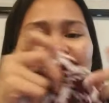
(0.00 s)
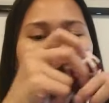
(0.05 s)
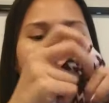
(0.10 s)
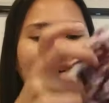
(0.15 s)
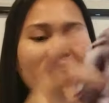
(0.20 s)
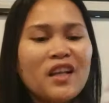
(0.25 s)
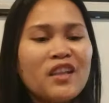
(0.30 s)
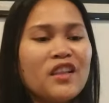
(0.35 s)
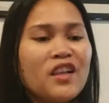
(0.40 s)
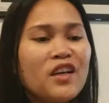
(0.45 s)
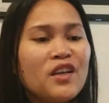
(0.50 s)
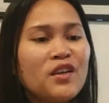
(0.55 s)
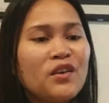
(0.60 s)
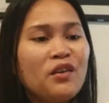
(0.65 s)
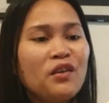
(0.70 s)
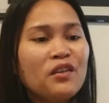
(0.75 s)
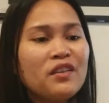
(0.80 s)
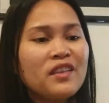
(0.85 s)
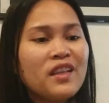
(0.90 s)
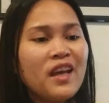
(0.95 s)
Maganda
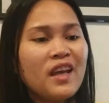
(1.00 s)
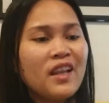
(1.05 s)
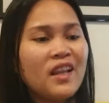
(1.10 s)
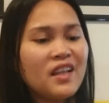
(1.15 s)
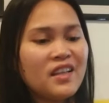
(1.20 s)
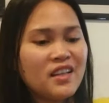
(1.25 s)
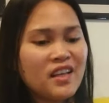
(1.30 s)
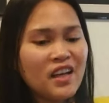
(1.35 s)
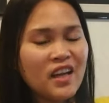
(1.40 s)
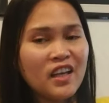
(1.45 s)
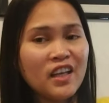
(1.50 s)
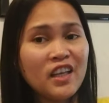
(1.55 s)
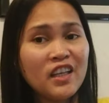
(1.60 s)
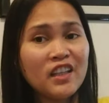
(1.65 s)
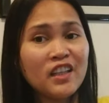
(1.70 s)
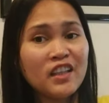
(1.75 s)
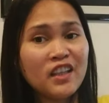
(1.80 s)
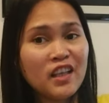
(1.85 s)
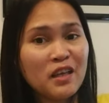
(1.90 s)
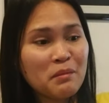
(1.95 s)
yung tela niya.
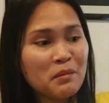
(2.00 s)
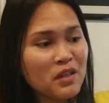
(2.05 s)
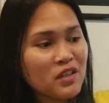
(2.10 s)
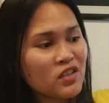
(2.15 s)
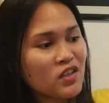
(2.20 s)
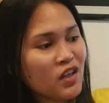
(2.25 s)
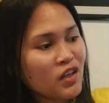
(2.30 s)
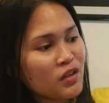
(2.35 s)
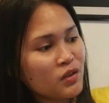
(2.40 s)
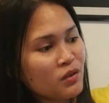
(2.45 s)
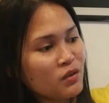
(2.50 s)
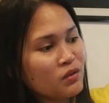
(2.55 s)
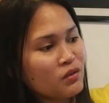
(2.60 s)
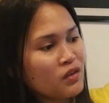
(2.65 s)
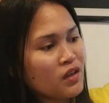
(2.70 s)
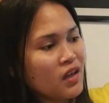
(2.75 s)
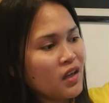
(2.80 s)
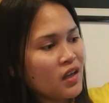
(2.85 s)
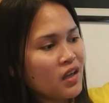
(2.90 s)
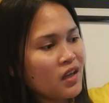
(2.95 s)
Hindi masyadong
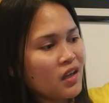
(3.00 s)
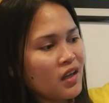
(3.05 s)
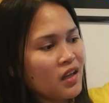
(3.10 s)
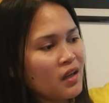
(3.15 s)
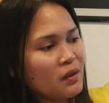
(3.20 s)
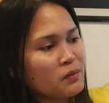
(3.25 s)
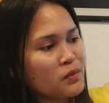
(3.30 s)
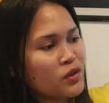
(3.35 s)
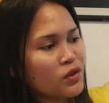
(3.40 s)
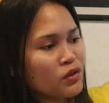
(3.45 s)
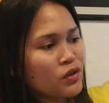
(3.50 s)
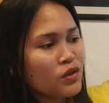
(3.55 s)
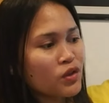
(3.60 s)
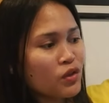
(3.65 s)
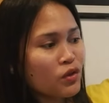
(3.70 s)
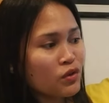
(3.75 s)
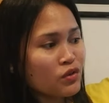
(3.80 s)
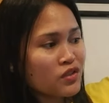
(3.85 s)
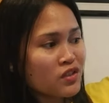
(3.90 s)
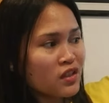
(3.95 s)
alam mo yun,
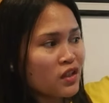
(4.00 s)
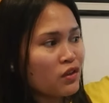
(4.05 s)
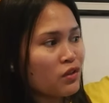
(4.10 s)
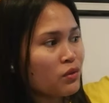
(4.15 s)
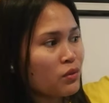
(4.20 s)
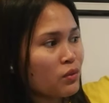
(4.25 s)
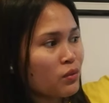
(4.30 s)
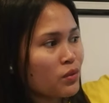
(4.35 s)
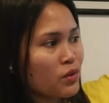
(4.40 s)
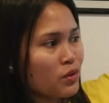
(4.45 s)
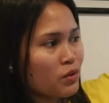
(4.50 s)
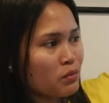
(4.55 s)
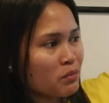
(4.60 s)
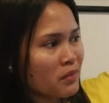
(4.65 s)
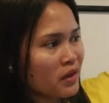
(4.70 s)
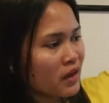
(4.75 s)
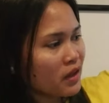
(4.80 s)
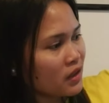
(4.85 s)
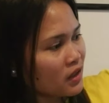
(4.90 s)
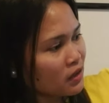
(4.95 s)
yung see-through, yung
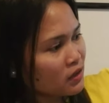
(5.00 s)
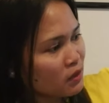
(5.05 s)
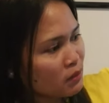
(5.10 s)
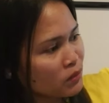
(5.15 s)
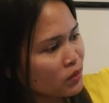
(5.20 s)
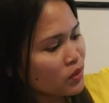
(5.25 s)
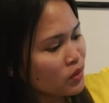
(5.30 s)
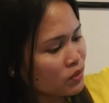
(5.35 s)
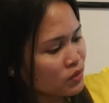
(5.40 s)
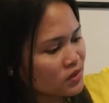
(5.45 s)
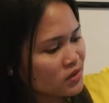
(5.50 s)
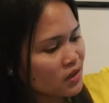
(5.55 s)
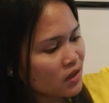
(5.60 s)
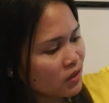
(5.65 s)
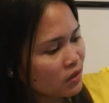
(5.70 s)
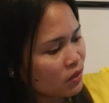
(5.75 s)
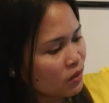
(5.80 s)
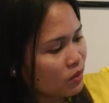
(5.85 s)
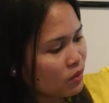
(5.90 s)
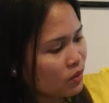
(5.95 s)
makikita mo yung sa
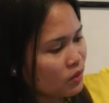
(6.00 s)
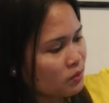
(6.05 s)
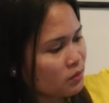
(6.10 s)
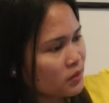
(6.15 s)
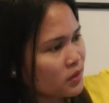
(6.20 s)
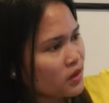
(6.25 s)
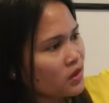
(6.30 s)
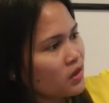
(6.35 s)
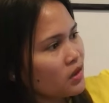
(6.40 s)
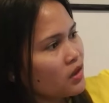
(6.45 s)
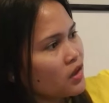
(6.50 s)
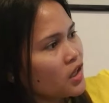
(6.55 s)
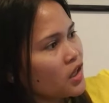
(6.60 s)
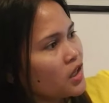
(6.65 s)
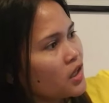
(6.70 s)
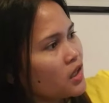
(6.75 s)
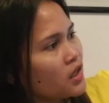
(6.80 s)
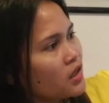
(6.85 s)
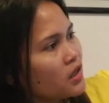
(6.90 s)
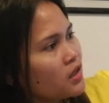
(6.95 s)
loob.
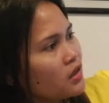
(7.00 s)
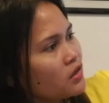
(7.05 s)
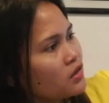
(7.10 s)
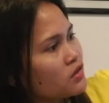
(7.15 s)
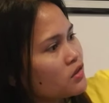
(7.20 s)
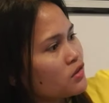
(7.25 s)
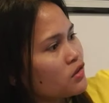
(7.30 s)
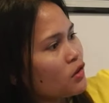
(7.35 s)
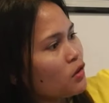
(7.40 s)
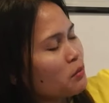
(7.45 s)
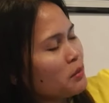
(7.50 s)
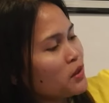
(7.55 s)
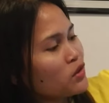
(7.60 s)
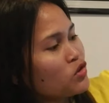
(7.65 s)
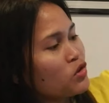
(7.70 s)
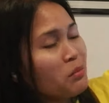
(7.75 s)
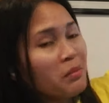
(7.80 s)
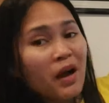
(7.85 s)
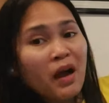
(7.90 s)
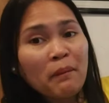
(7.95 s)
So,
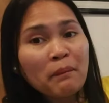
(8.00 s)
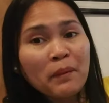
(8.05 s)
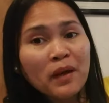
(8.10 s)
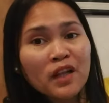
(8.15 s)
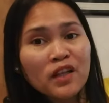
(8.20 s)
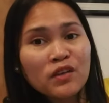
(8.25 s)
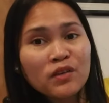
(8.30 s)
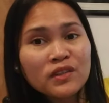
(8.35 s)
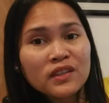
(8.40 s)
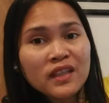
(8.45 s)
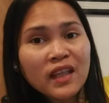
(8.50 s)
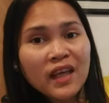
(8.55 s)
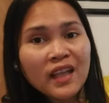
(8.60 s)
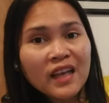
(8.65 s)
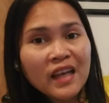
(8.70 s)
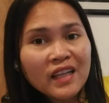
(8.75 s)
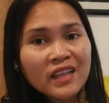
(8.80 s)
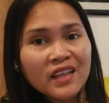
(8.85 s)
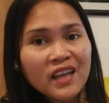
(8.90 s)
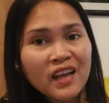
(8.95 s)
medyo makapal yung
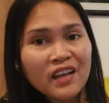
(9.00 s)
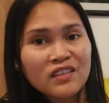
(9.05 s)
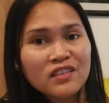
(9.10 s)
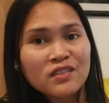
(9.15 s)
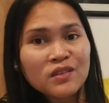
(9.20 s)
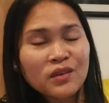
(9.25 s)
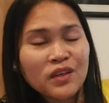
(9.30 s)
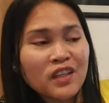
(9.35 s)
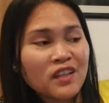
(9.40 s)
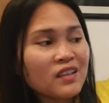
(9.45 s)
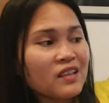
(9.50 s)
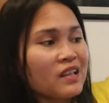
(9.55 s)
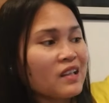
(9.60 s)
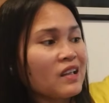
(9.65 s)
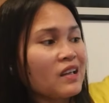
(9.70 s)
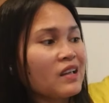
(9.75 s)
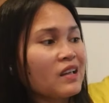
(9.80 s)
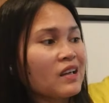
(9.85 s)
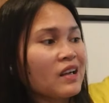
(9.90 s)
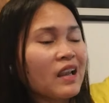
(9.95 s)
tela niya, so
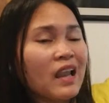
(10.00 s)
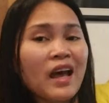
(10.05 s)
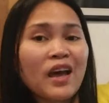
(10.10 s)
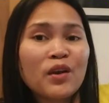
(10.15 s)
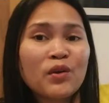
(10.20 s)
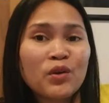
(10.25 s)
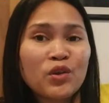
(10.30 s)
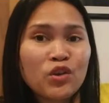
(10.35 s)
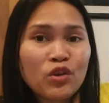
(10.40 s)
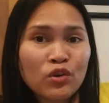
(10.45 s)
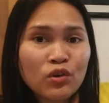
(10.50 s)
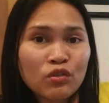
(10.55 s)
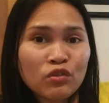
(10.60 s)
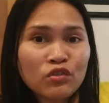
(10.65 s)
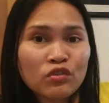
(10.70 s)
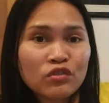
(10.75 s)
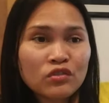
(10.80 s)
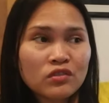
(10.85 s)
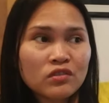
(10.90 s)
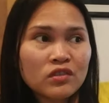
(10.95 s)
hindi klaro
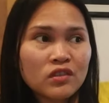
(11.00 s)
yung